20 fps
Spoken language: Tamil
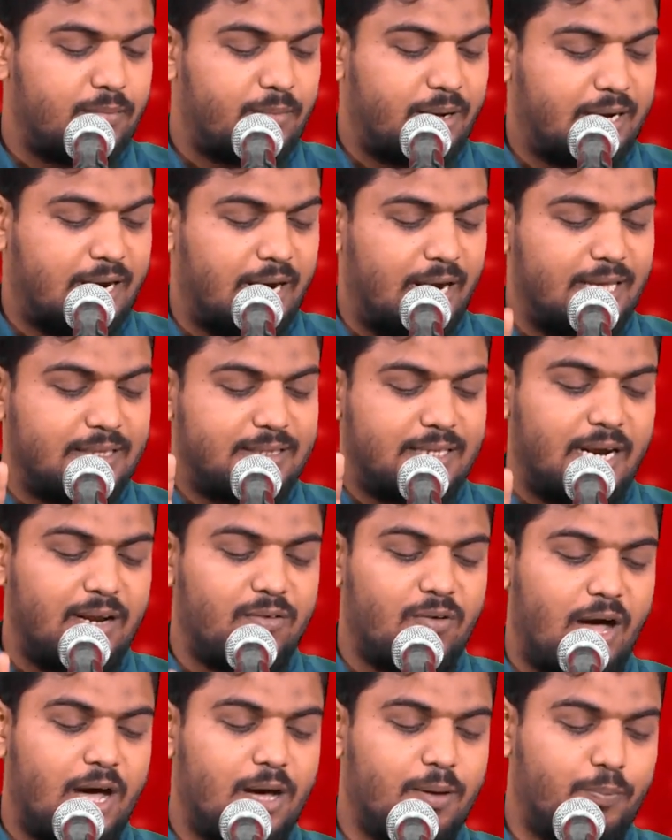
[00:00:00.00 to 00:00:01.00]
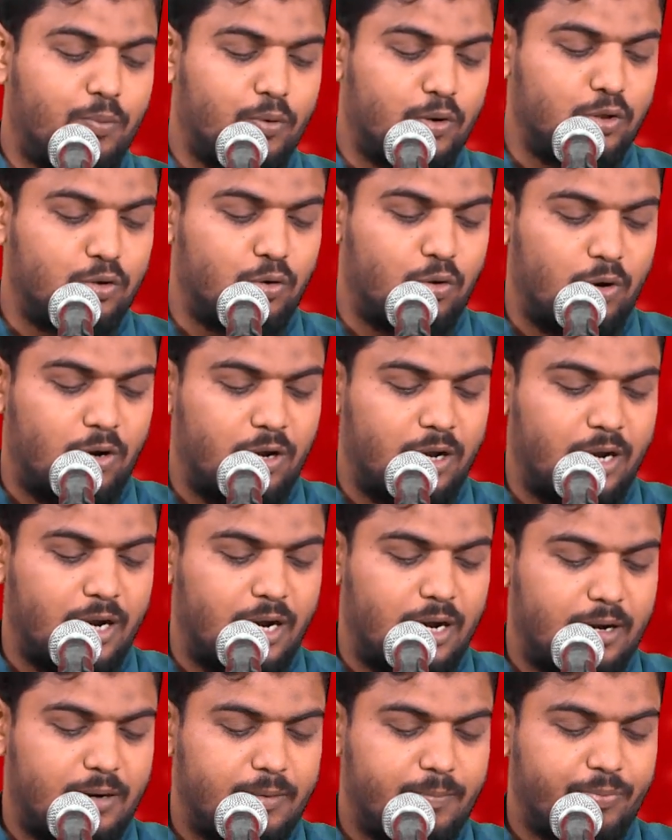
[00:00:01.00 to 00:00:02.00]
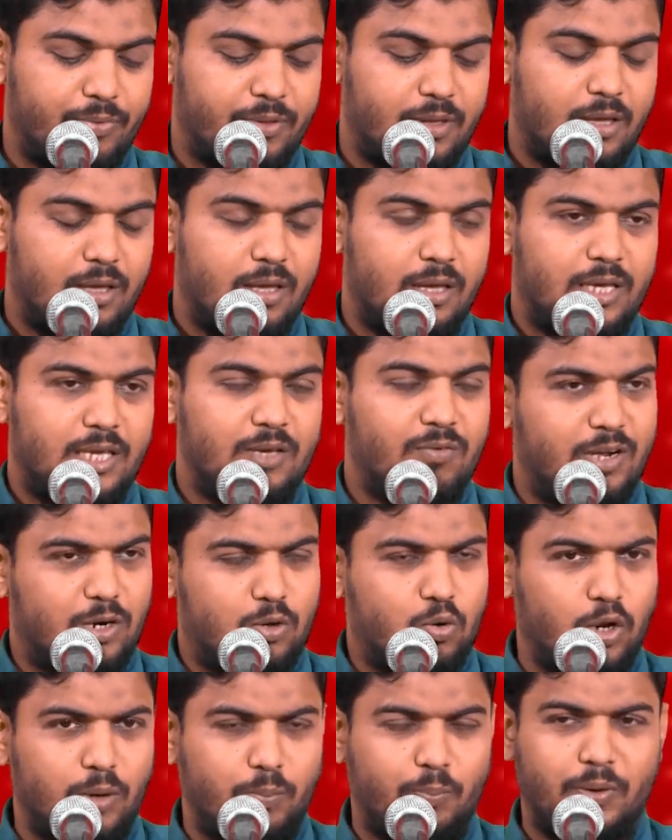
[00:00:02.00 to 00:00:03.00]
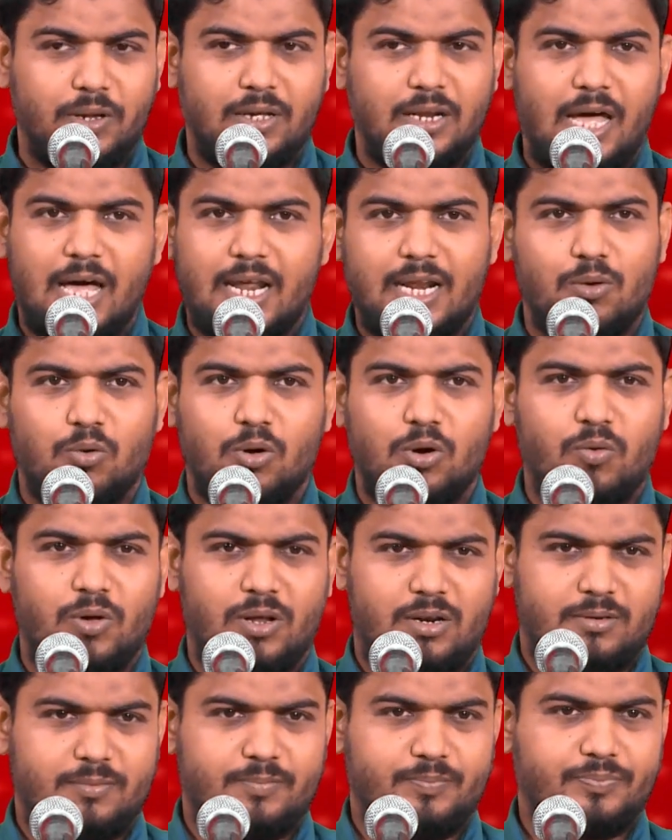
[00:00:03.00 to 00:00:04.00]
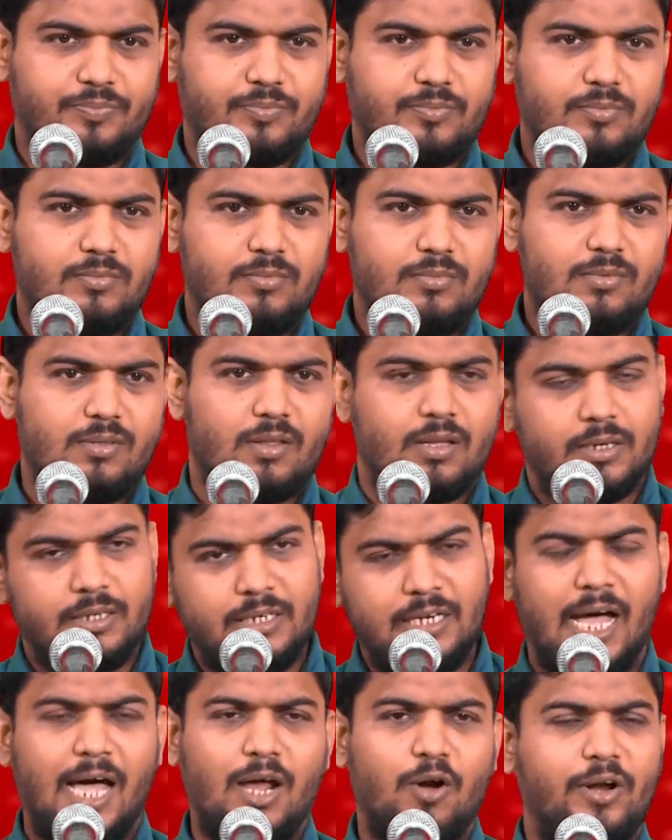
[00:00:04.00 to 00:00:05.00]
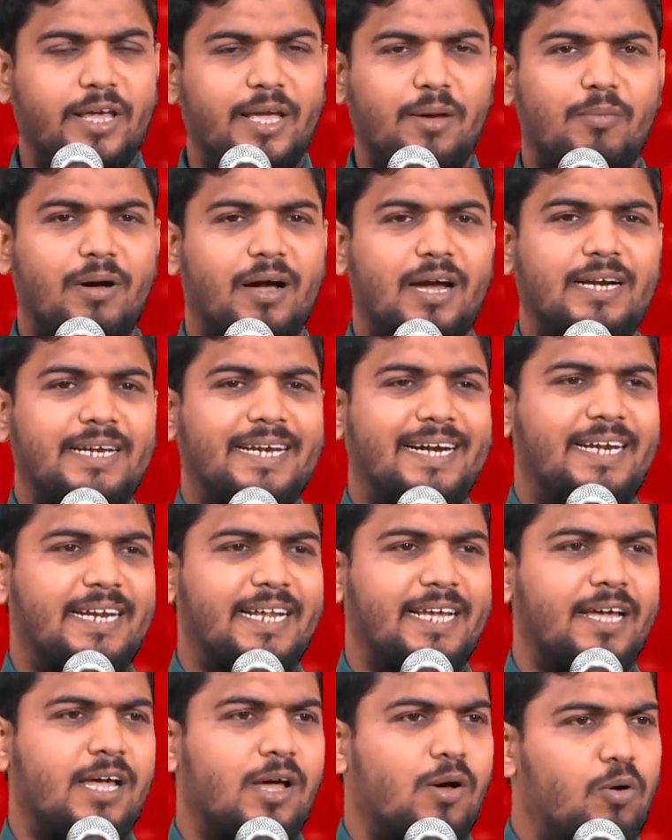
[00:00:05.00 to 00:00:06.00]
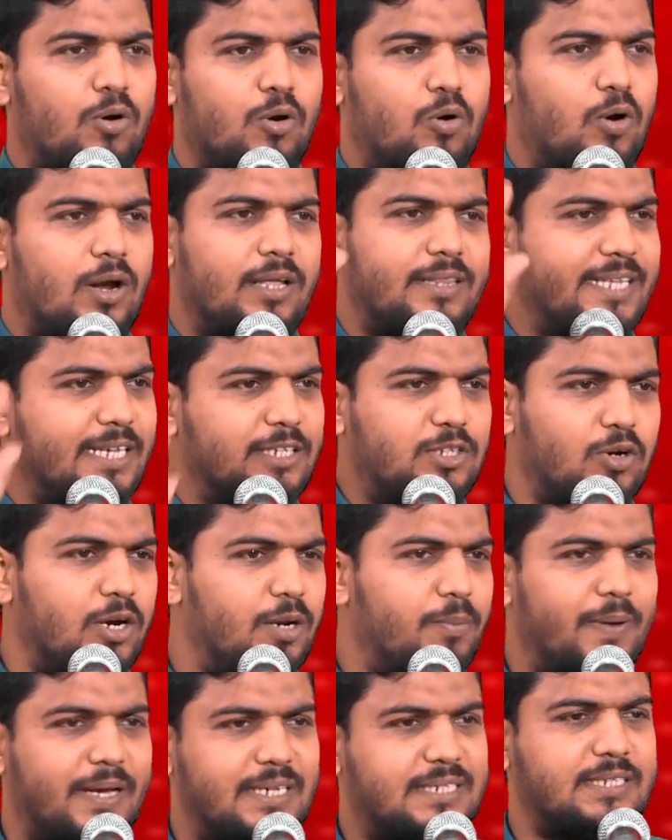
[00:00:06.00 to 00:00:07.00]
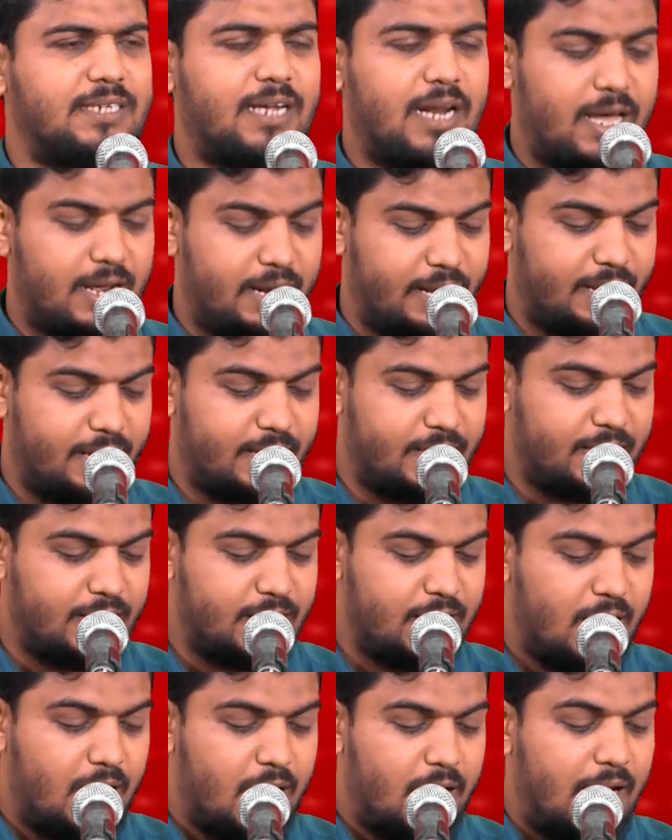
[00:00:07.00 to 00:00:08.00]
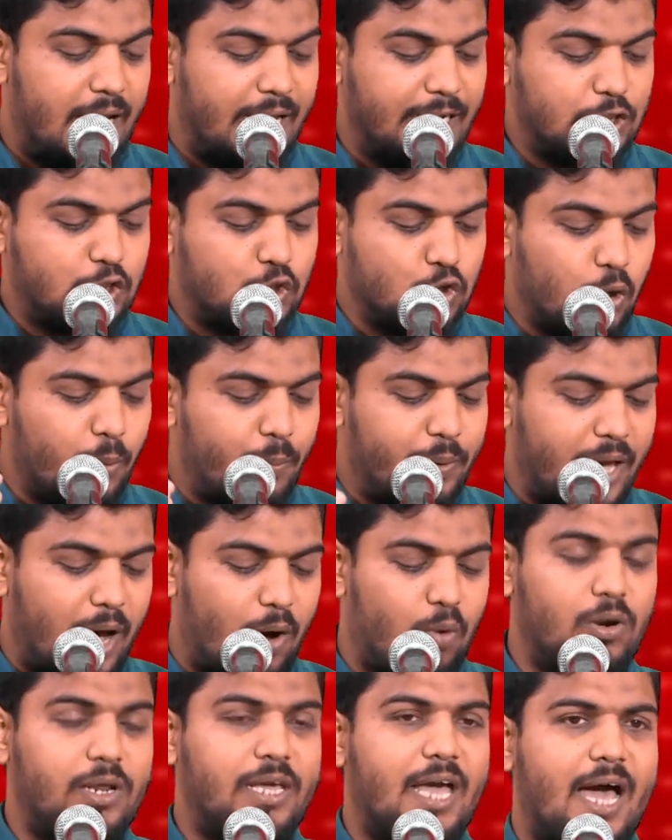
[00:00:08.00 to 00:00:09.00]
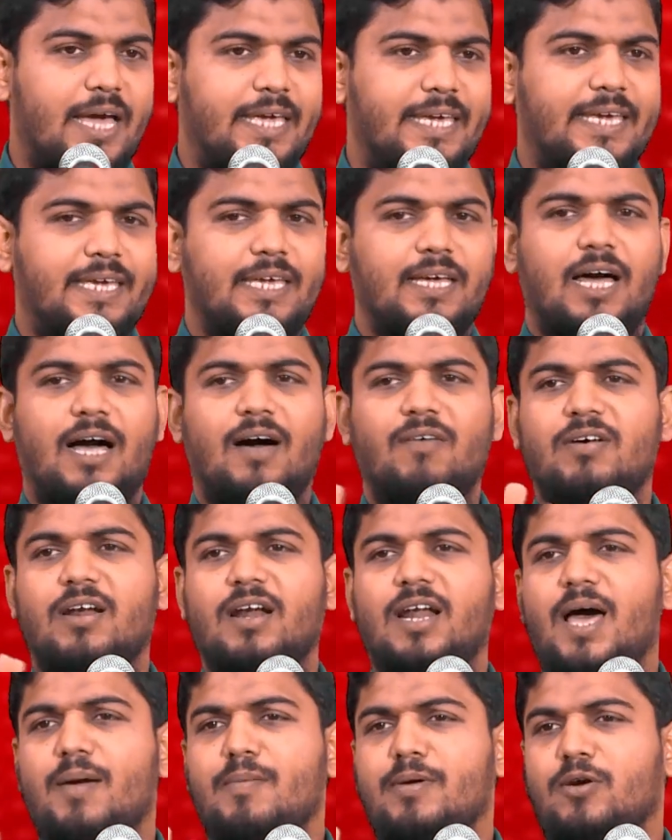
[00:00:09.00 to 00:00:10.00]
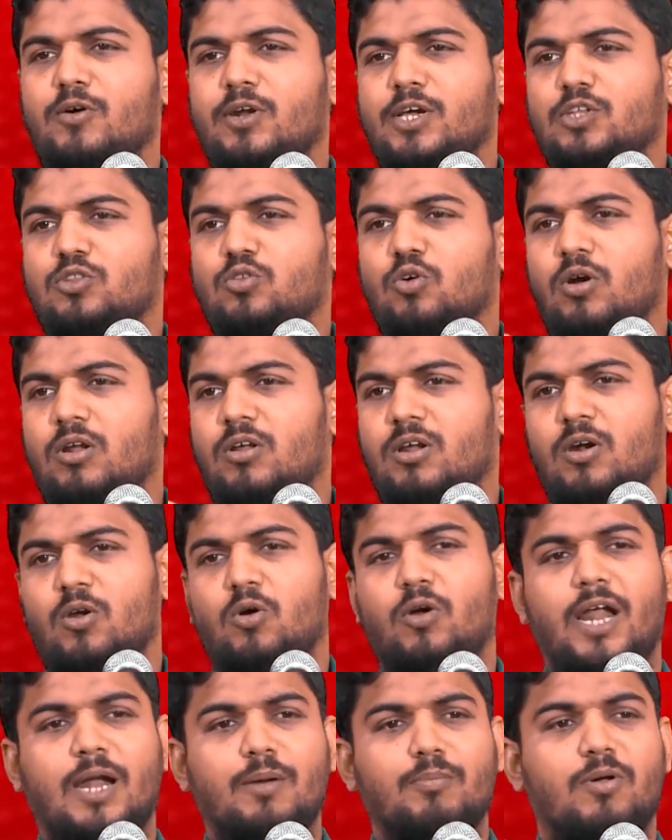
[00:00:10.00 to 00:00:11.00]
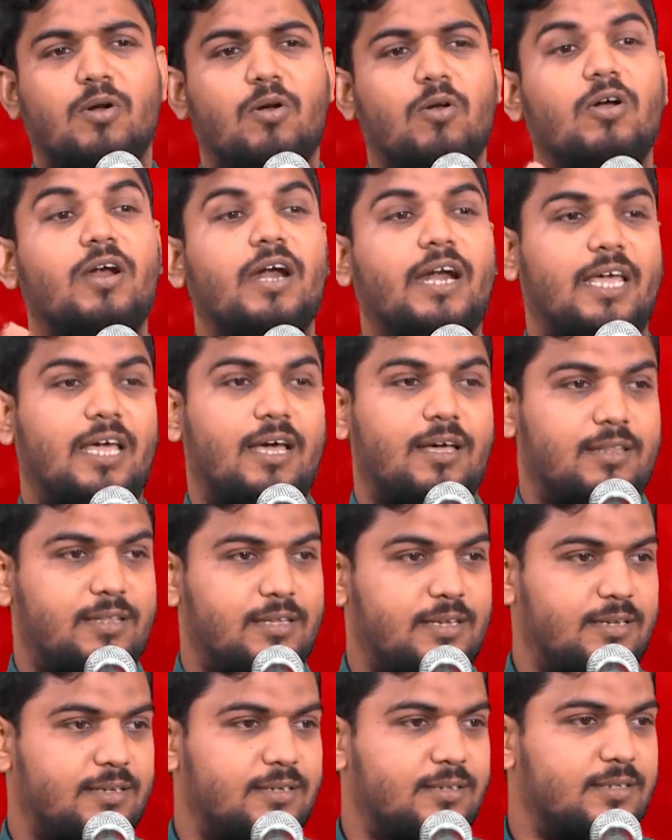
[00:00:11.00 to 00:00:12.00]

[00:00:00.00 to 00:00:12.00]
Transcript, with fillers: மக்களை தெளிவாக புரிந்து கொள்ளுங்கள் இவர் குறிப்பிடுகிறாரே ஒருவர் இன்னாருடைய மகன் என்று ஒரு குலத்தை சொல்லி பேசுகிறாரே லைசூபி அவுளியாயி அவரெல்லாம் என்னுடைய தோழர்களோ நண்பர்களோ கிடையாது